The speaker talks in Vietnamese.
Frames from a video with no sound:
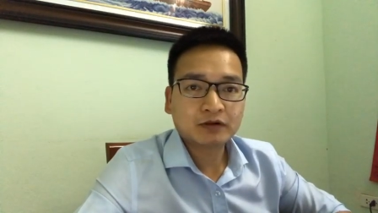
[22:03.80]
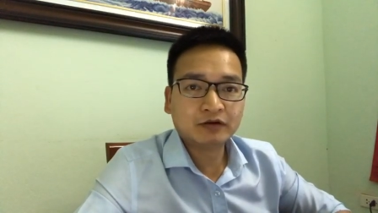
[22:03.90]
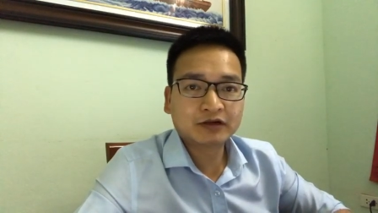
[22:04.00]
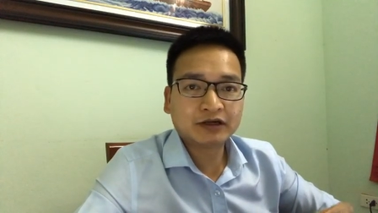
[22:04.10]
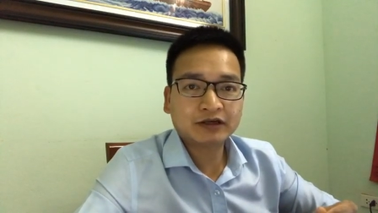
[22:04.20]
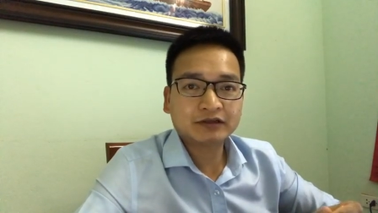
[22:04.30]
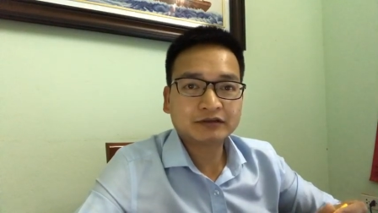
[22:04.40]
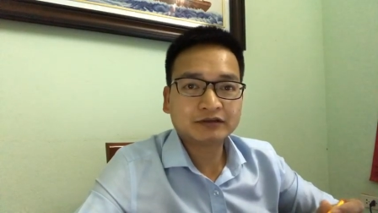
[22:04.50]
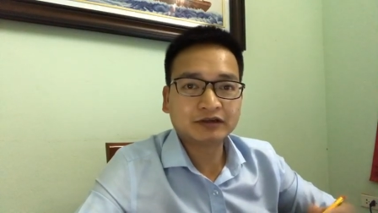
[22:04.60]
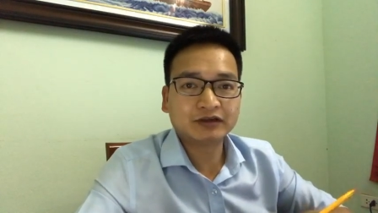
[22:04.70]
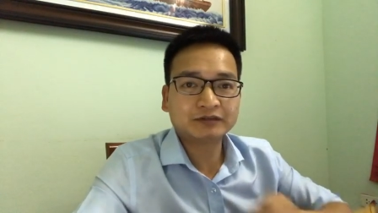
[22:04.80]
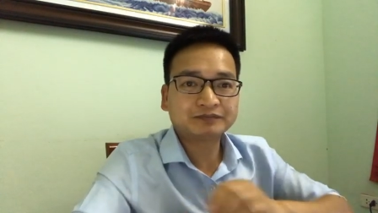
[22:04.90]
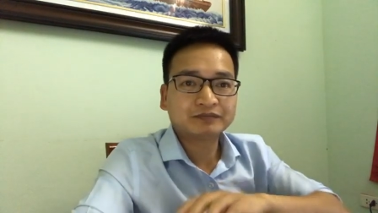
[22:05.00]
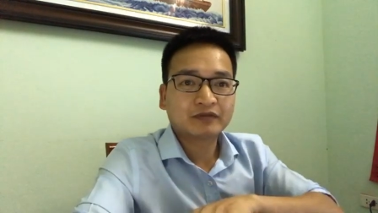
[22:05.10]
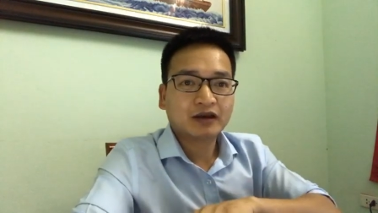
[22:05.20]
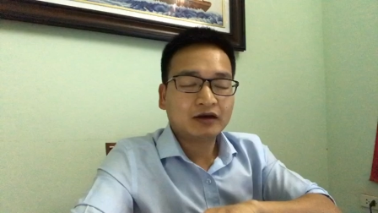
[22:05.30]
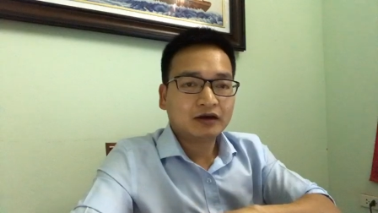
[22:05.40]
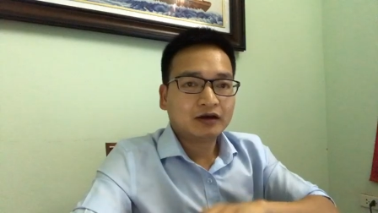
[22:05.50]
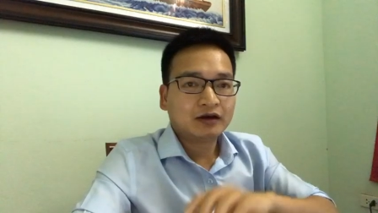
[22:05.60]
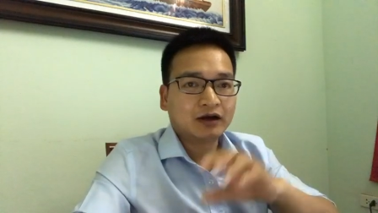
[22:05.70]
ok rồi
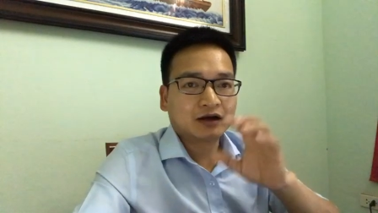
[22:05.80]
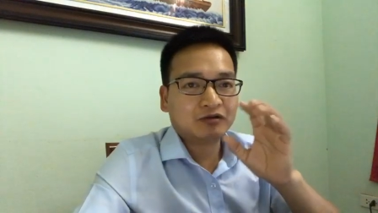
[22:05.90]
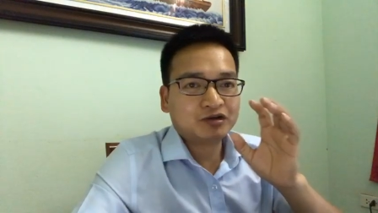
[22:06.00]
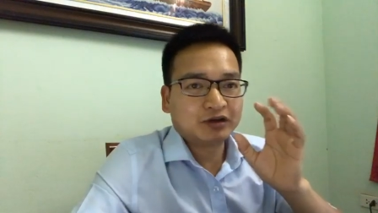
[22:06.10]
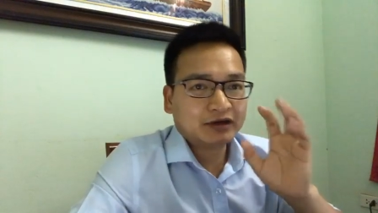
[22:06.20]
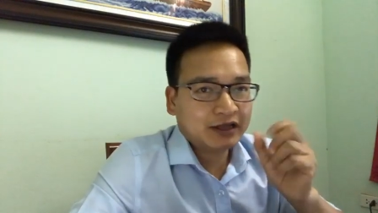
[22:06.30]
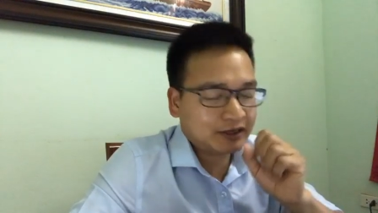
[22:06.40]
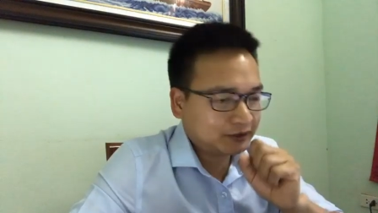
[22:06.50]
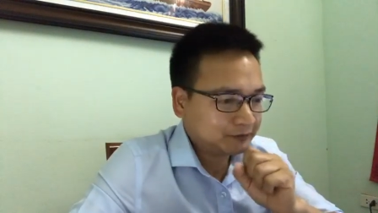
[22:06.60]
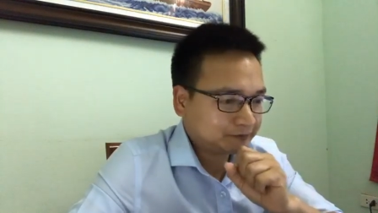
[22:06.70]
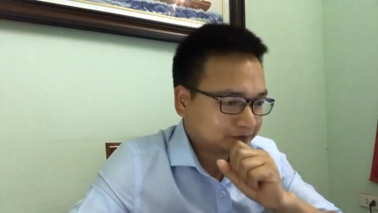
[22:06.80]
à, câu chuyện thứ hai